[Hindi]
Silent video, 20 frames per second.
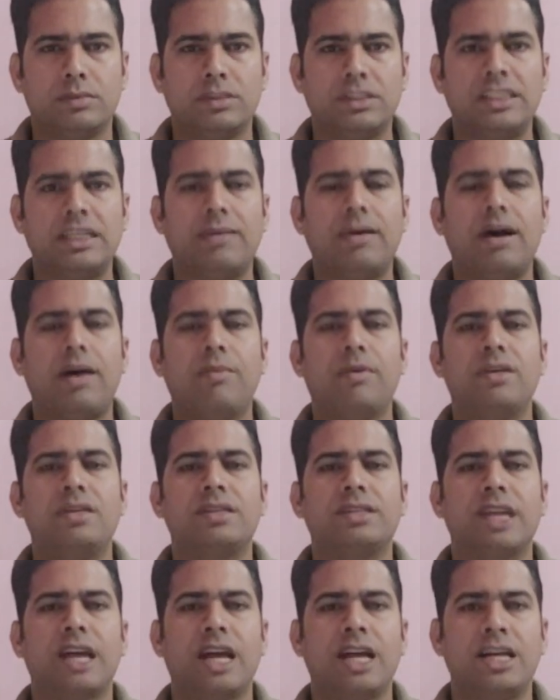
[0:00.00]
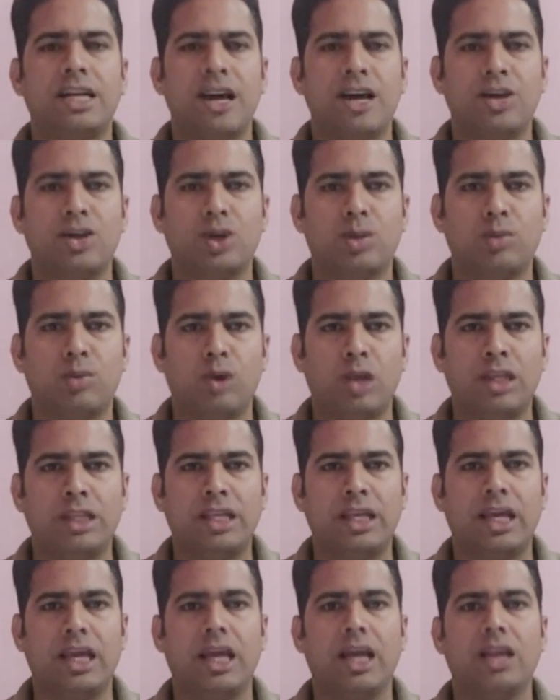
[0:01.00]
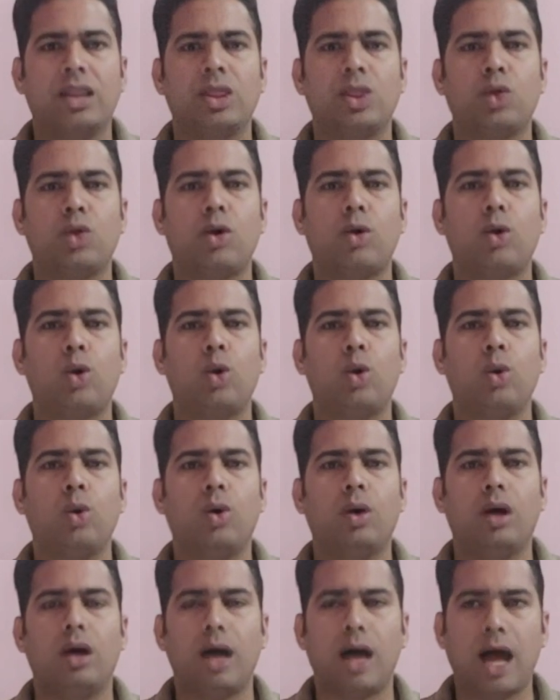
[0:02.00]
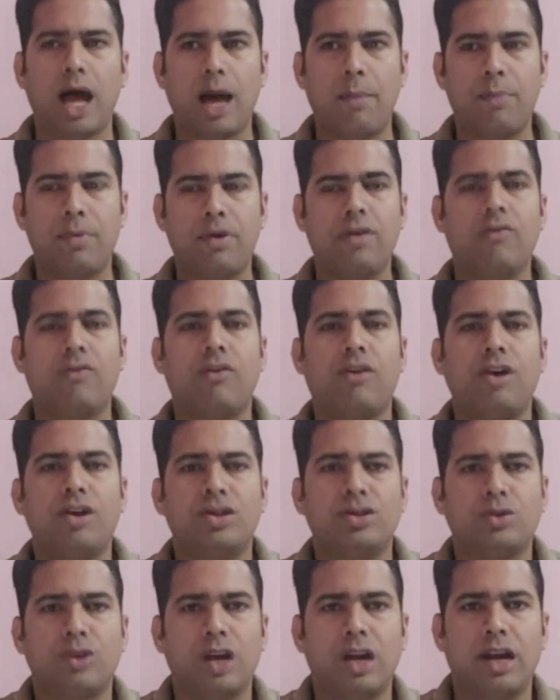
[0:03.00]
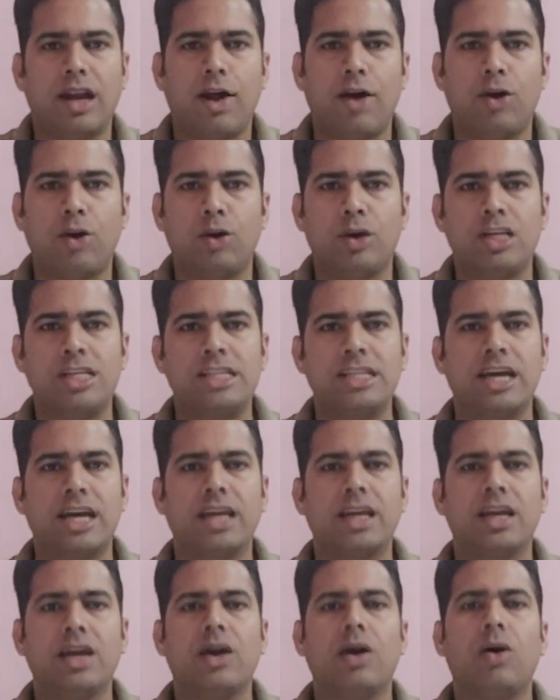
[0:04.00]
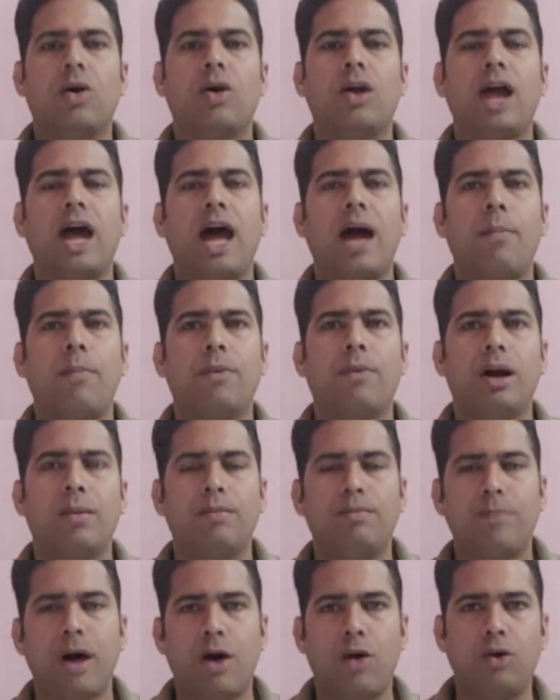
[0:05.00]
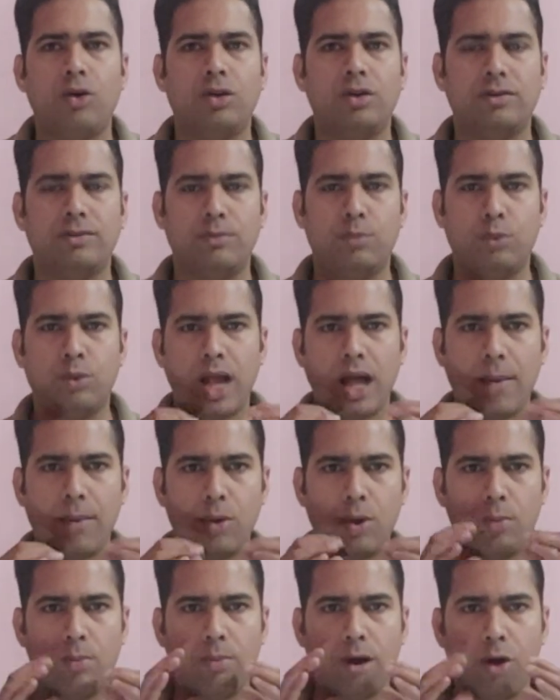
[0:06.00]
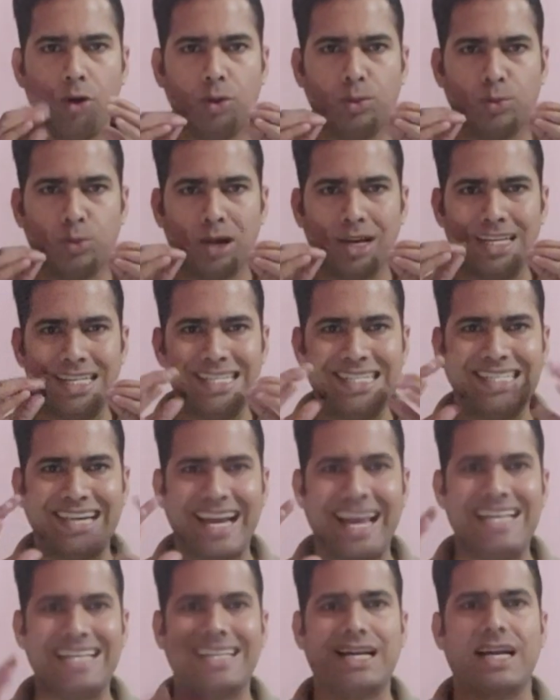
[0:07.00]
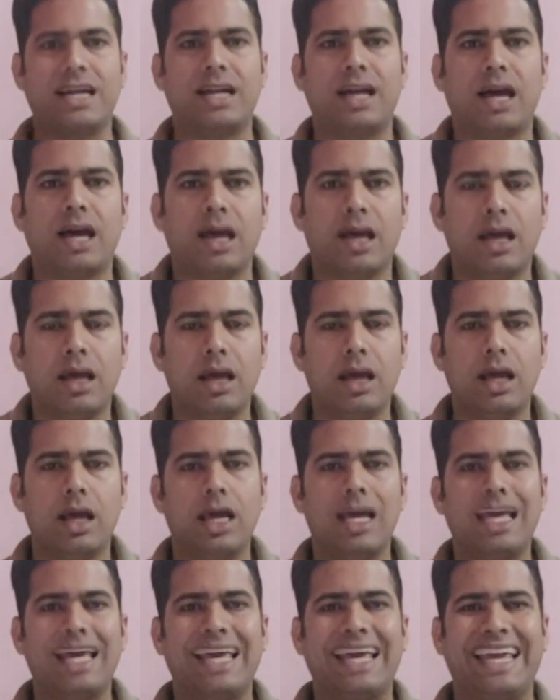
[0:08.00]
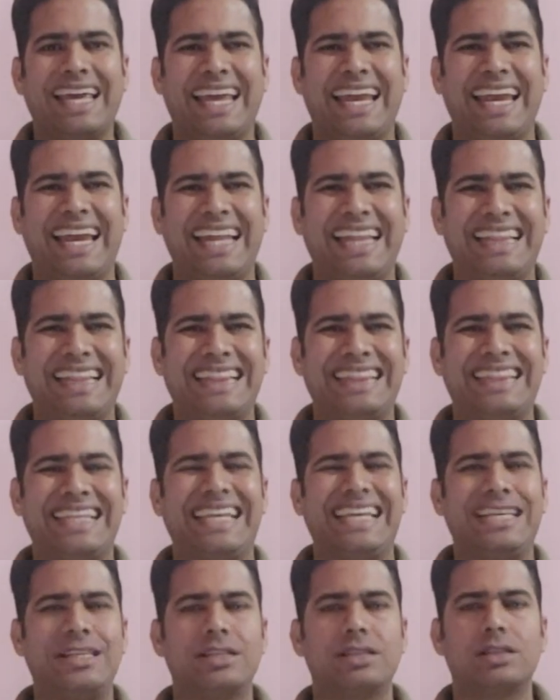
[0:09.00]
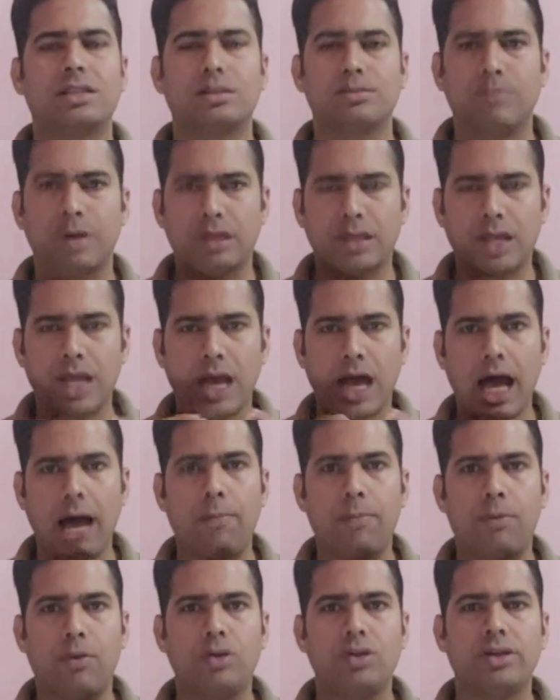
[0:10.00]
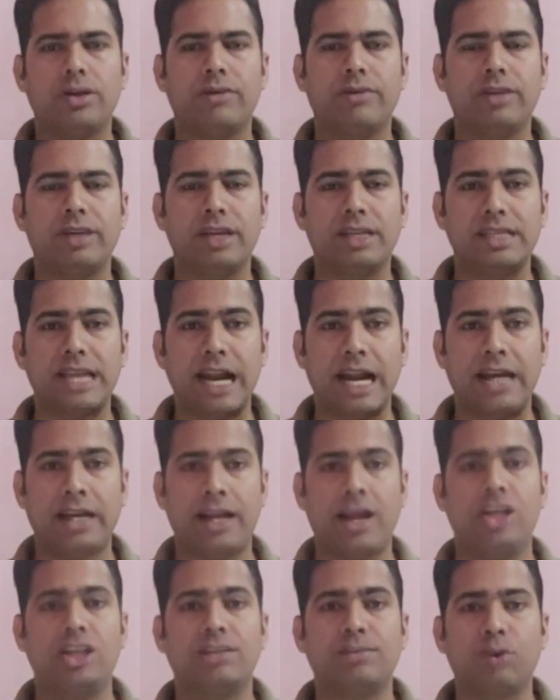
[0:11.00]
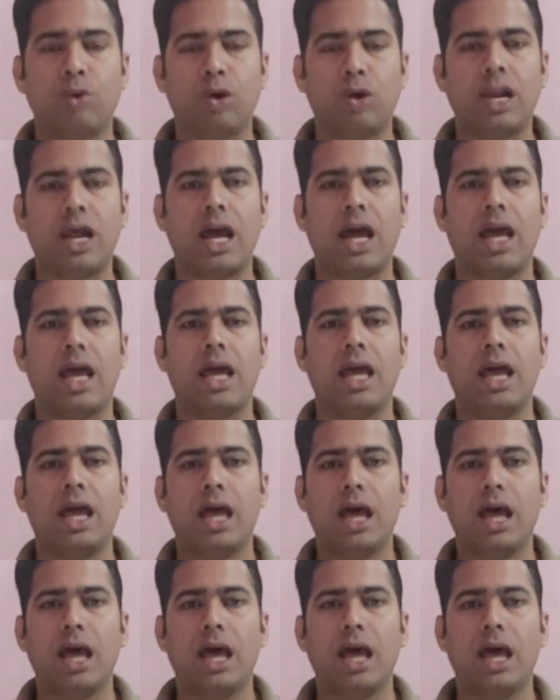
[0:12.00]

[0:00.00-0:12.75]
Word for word: जब आप इस सेंटेंस को बोलते हैं तो आपको आपकी वॉइस थोड़ी लाउड होनी चाहिए और आपका माउथ पूरा आपको माउथ पूरा स्ट्रेस करना है इन दिस मतलब आपको जब ये सेंटेंस बोलना है